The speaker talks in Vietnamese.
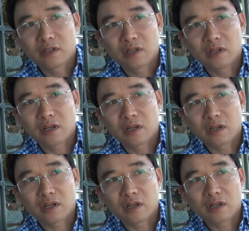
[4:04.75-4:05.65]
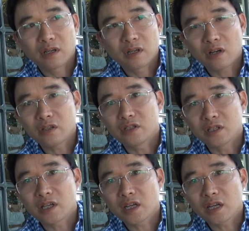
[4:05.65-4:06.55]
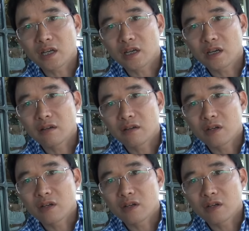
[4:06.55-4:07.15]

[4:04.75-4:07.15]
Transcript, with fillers: uh, có những cái uh,